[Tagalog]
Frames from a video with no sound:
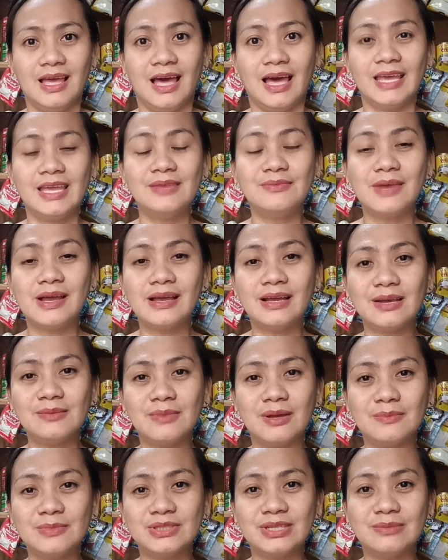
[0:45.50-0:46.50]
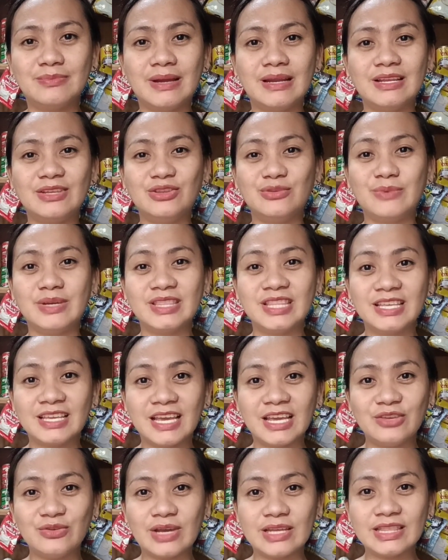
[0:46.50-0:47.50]
Ayun mga kamamshi, bali dumating
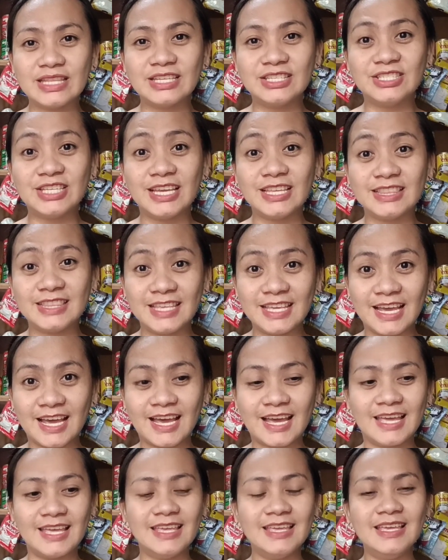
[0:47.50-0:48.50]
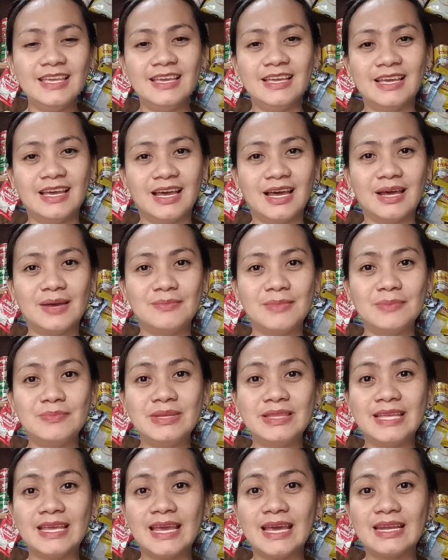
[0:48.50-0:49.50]
nga yung ating JTI. Um, ang
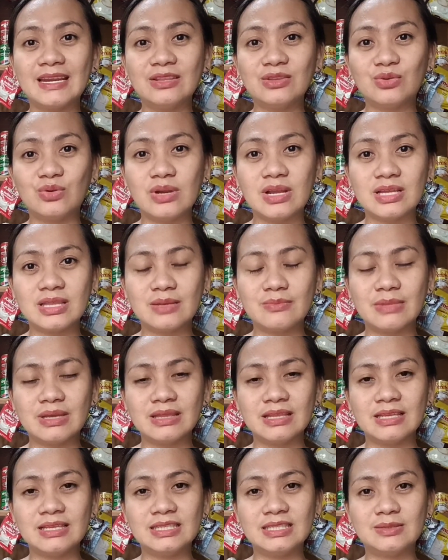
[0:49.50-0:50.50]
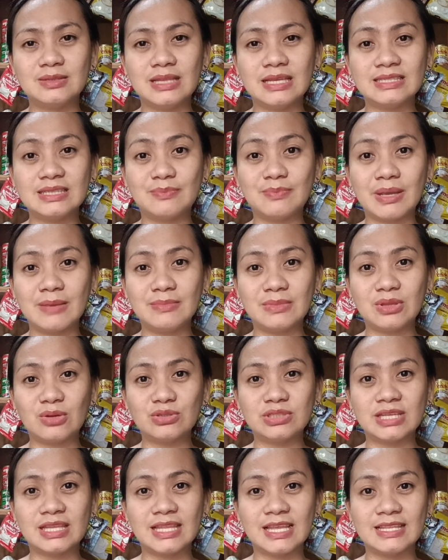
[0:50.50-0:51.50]
binayaran ko lang naman is nasa
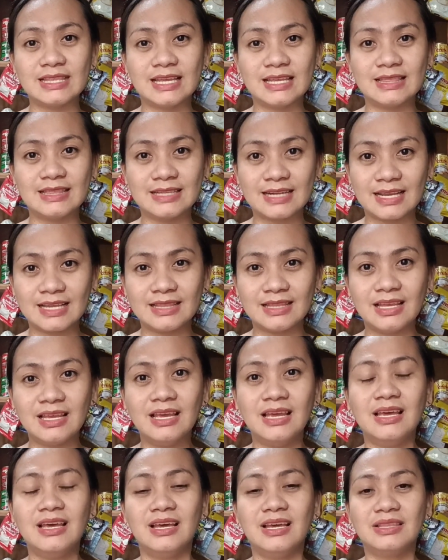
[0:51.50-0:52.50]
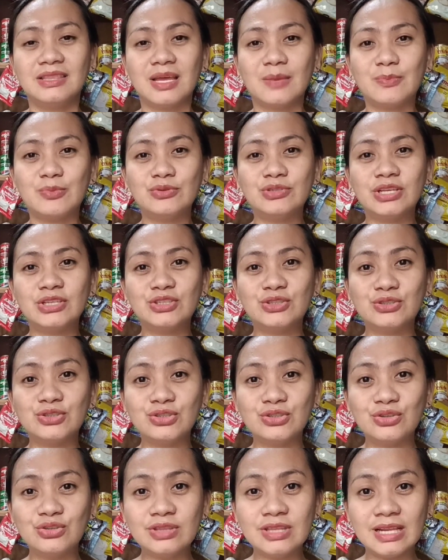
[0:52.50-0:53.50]
5,900. Tapos sa
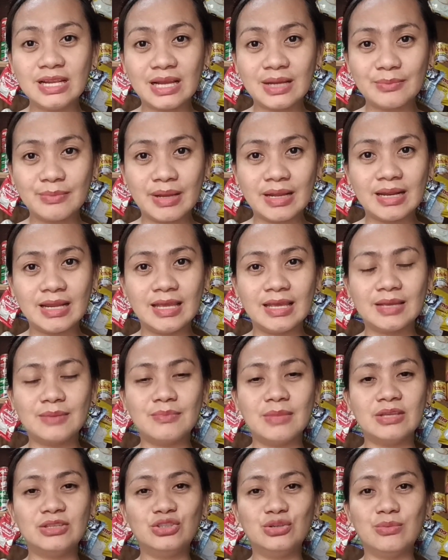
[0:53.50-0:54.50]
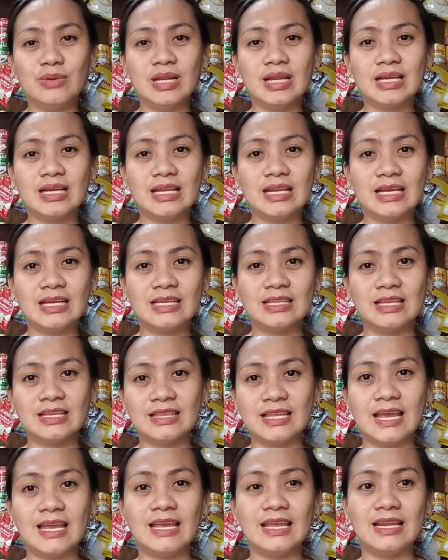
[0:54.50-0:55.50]
susunod nilang balik, medyo malaki-laki na
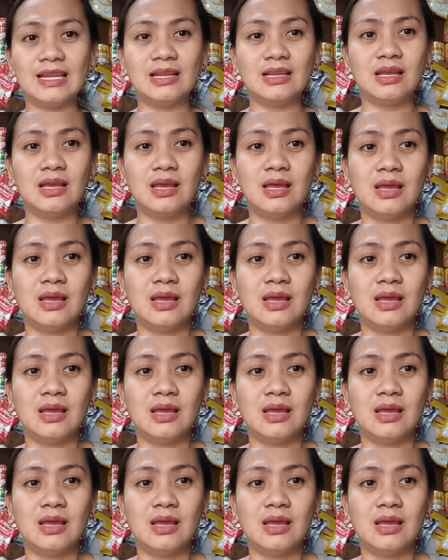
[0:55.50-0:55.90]
dahil